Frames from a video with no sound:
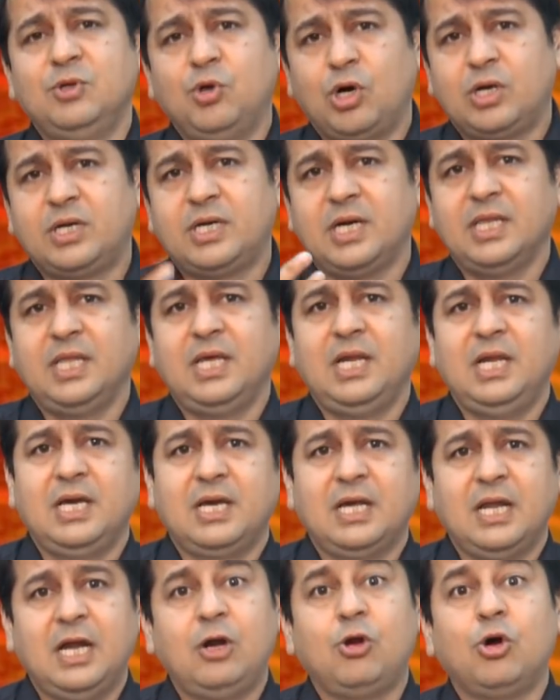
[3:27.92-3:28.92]
डॉक्टर नहीं
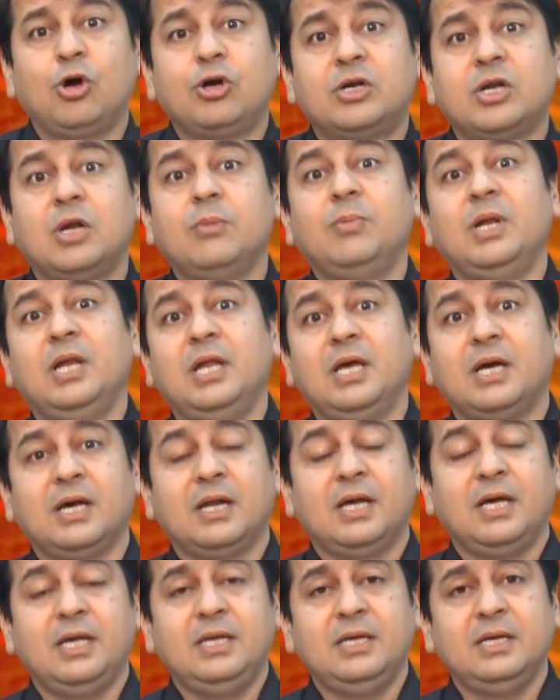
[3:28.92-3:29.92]
लेकर आए डॉक्टर भी
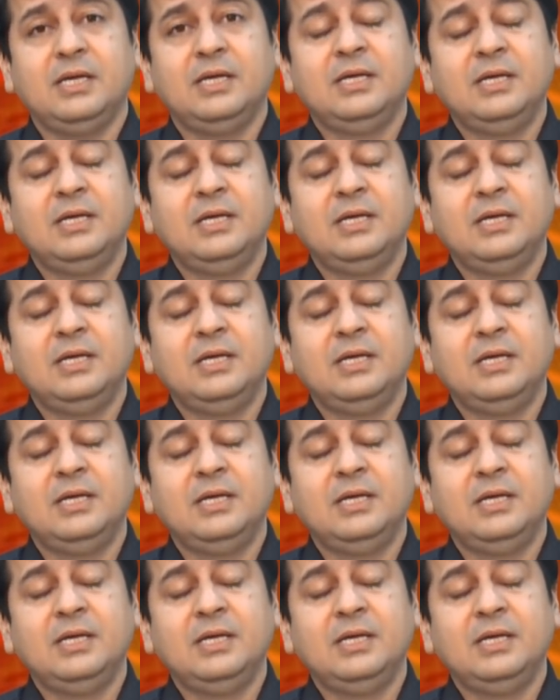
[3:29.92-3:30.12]
लेकर आइए